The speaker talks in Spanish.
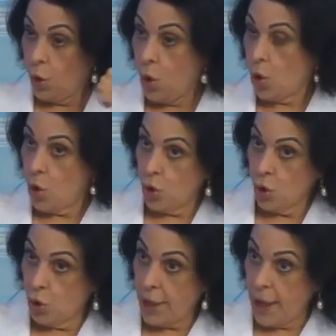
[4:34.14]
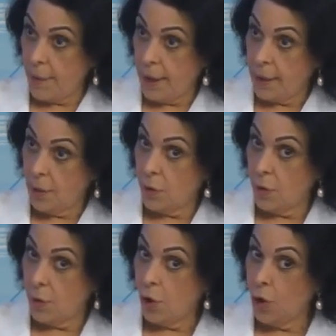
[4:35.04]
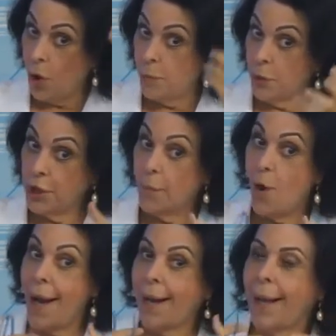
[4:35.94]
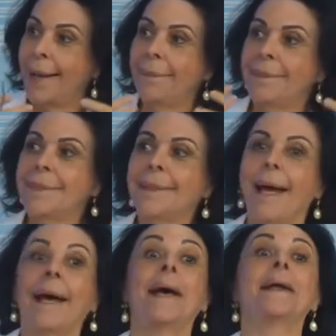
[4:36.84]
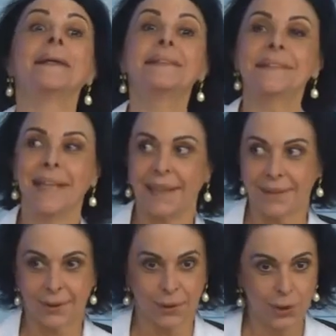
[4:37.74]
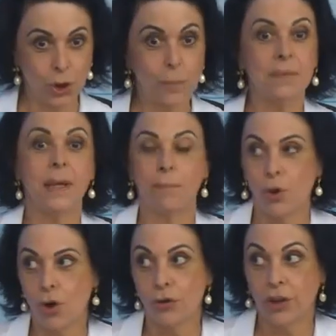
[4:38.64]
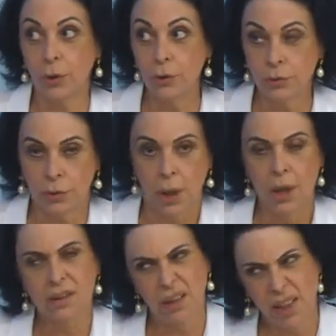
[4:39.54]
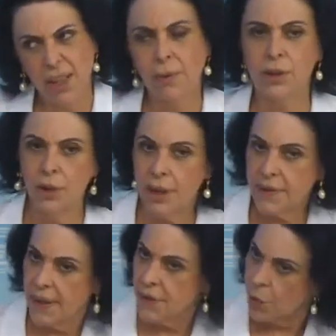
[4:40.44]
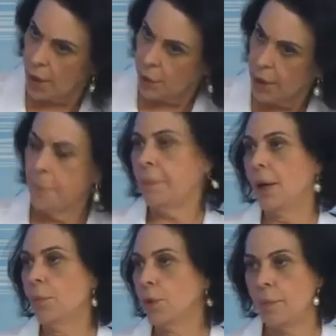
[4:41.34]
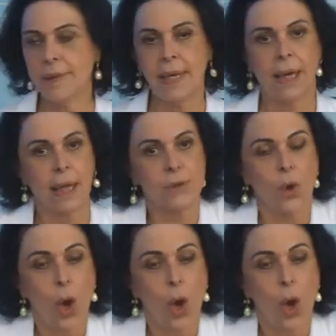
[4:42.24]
los coscorroneaba o nos poníamos a cantar. Exacto. Y opté por los segundos. De vez en cuando le echaba sus jalones de pelo por si acaso. caso.